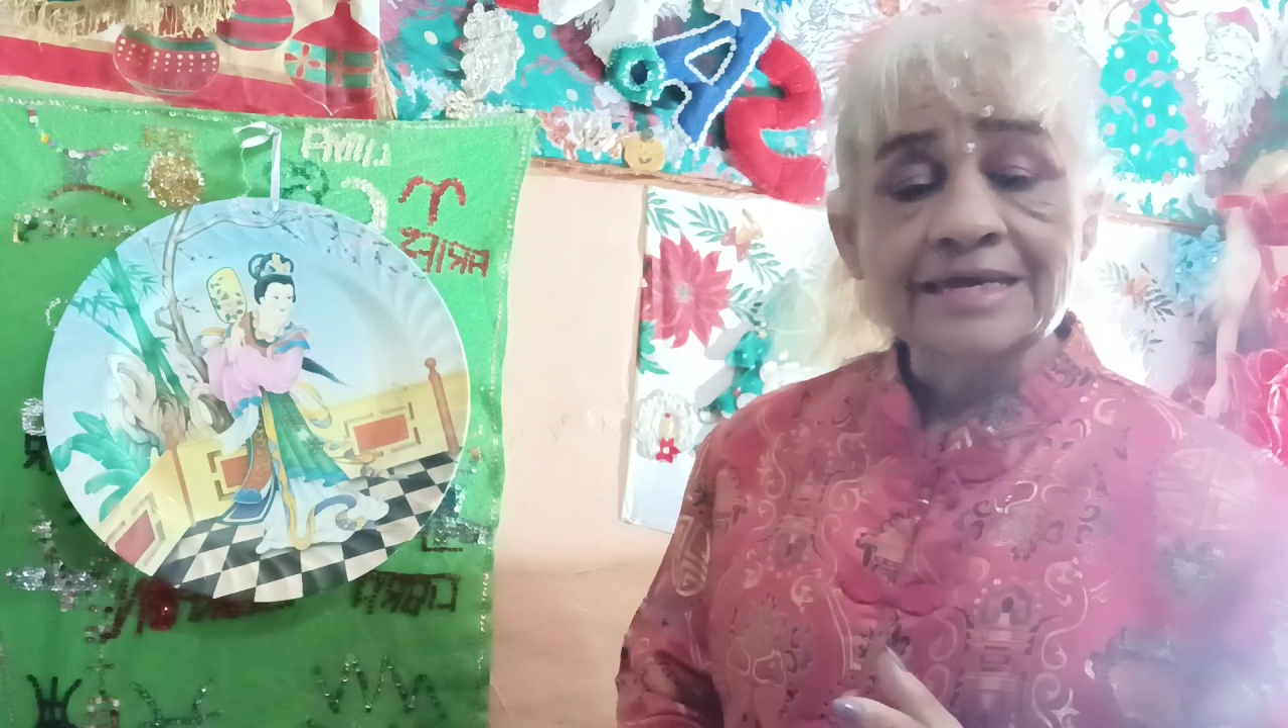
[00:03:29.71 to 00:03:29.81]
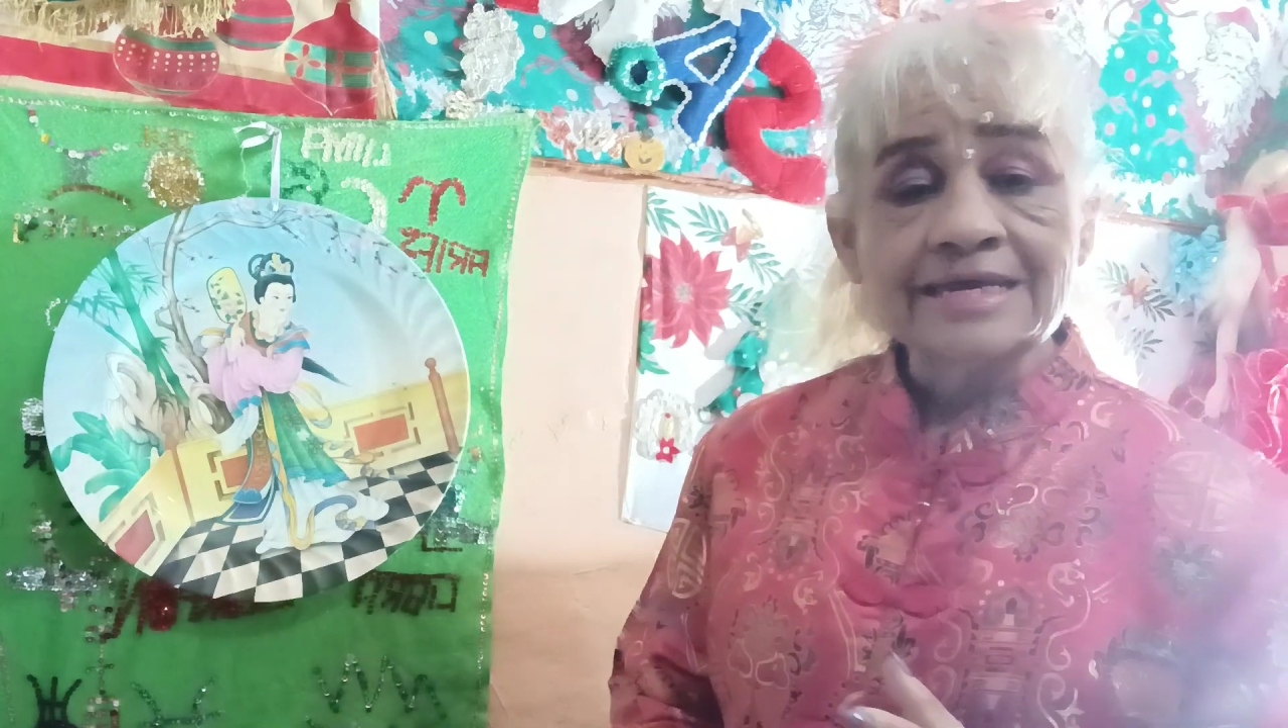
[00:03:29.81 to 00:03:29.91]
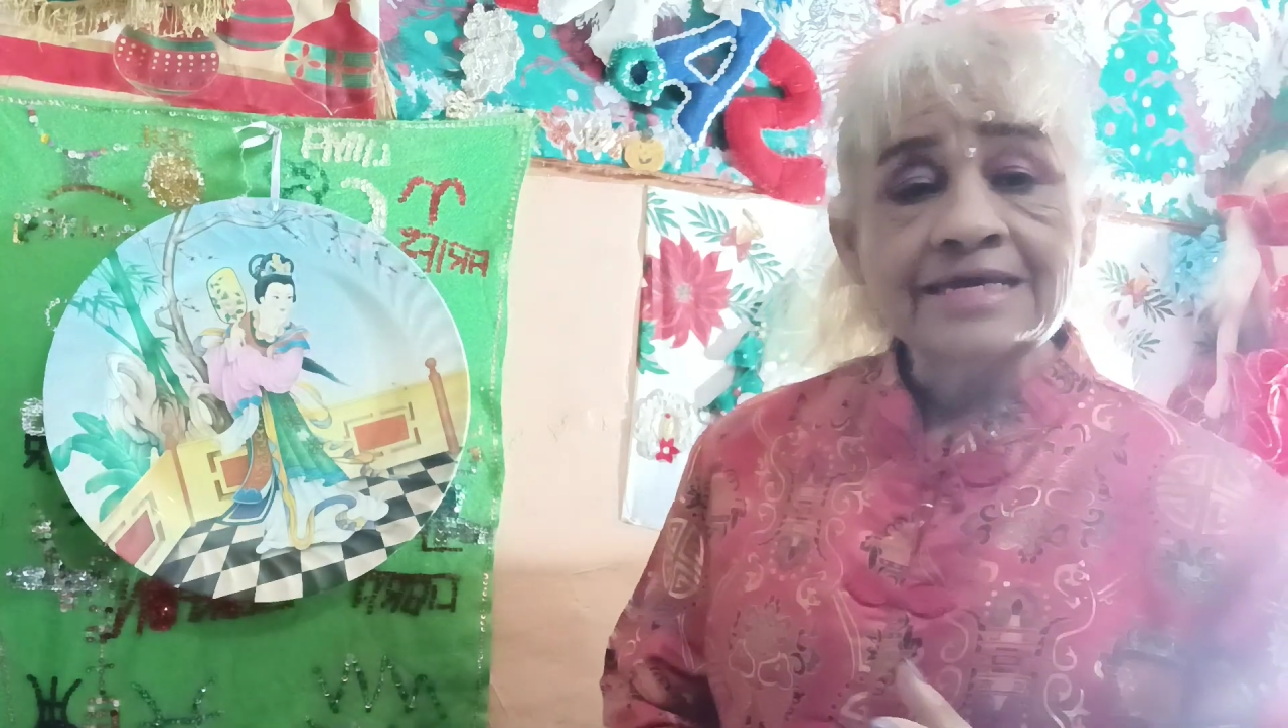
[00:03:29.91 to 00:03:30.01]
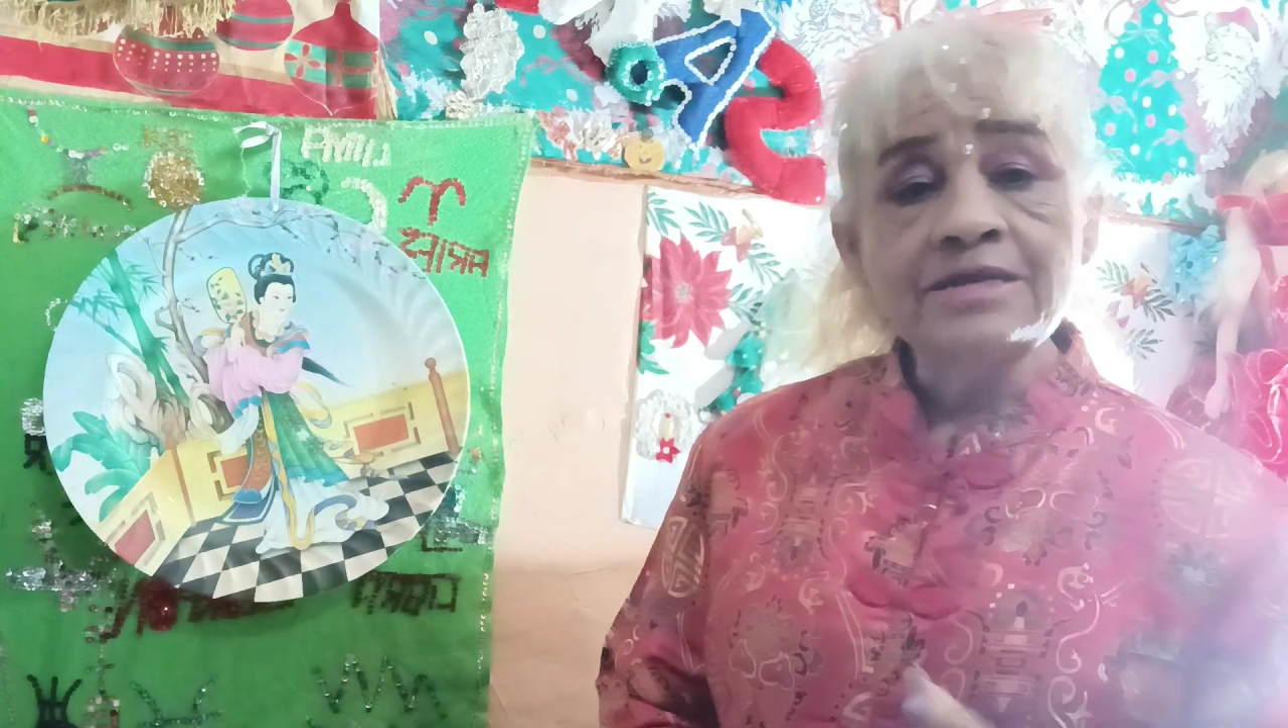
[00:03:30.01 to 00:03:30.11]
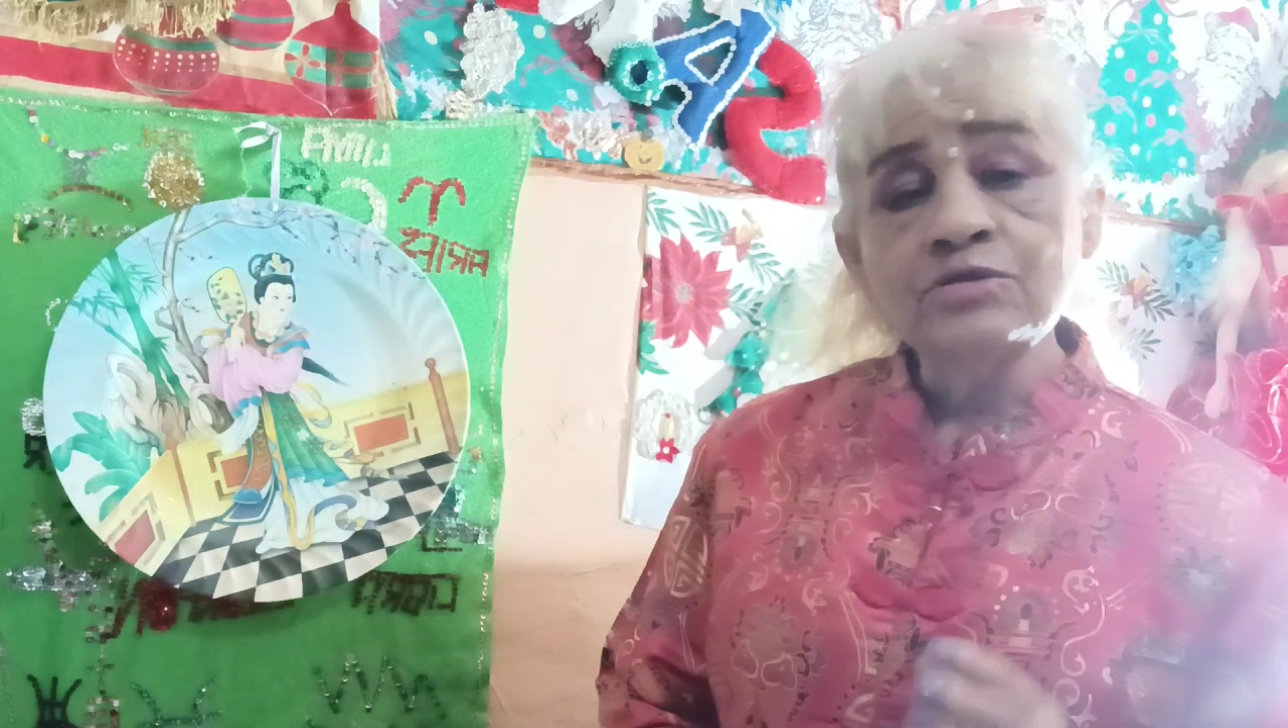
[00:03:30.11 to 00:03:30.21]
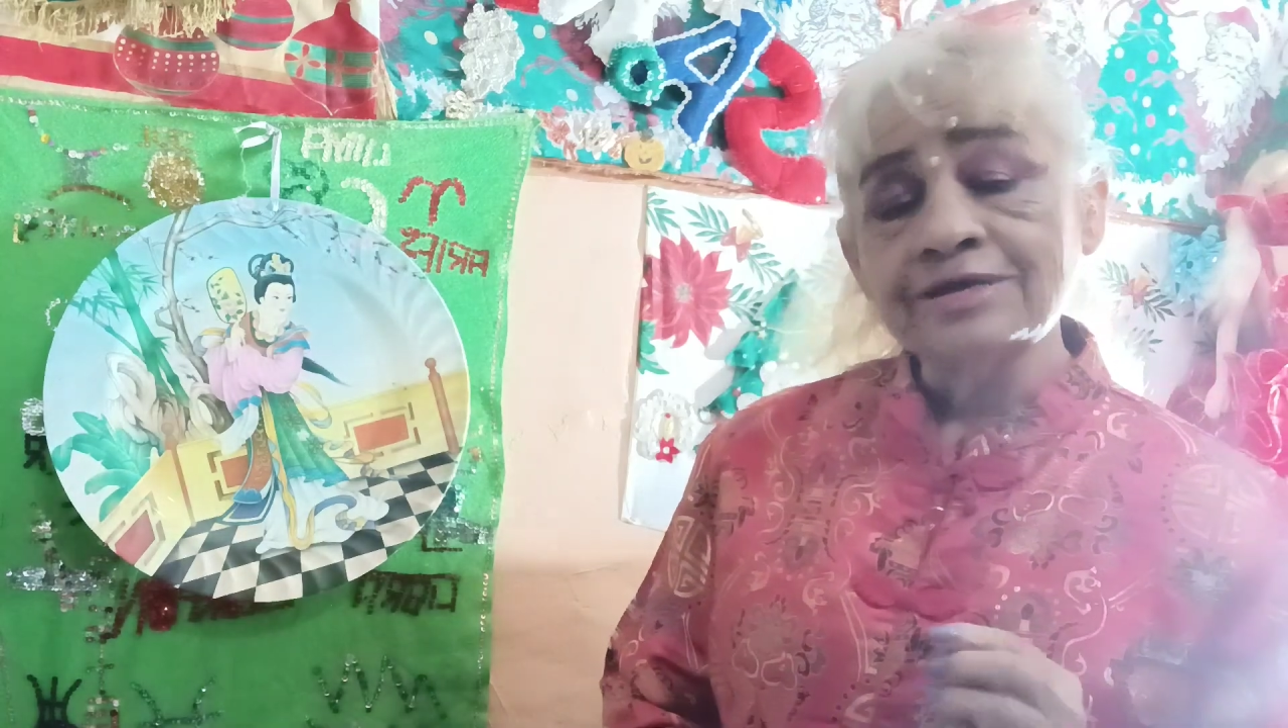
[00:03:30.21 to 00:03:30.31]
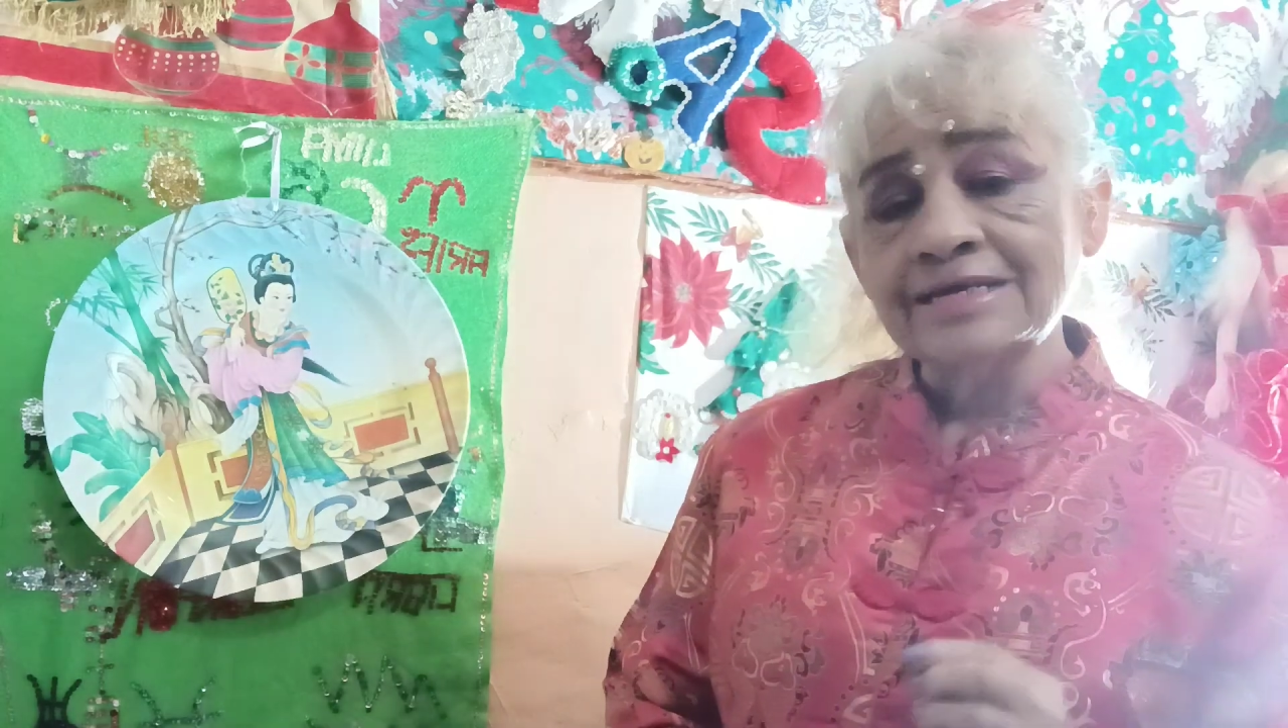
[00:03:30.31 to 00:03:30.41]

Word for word: Y lo que